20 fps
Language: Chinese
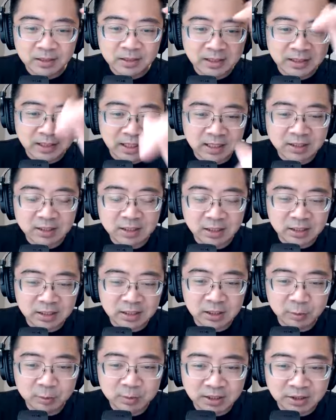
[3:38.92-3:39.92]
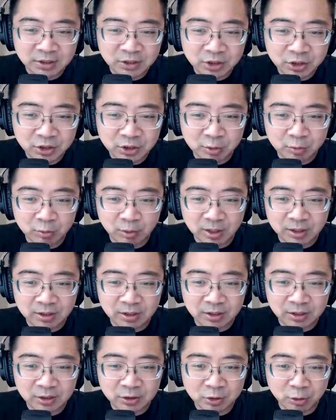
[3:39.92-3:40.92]
既然这个 clip 将近十万
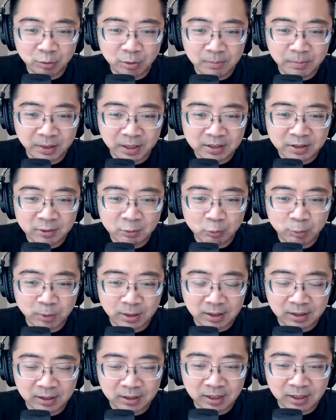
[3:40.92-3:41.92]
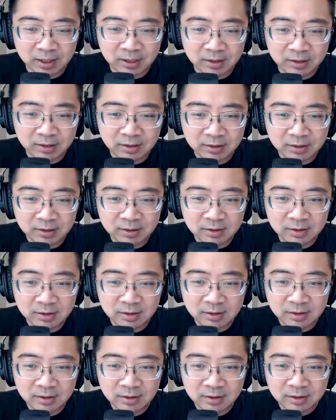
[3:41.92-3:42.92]
人呢，九万八千五百人看，
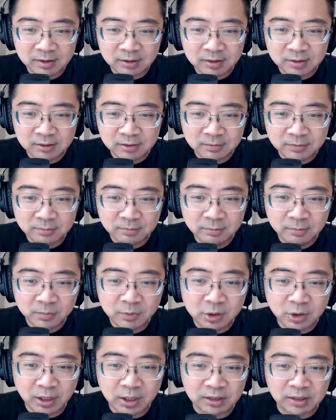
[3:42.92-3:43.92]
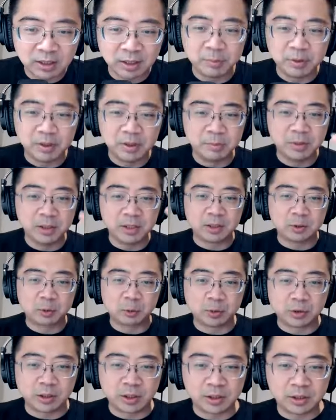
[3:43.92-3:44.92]
就看到他们里面一个
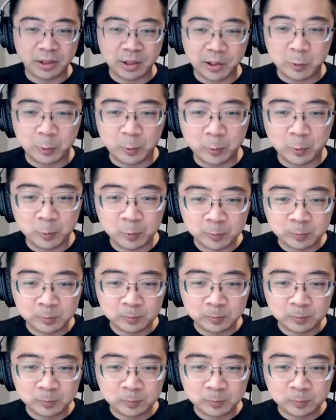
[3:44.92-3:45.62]
主角在跳舞。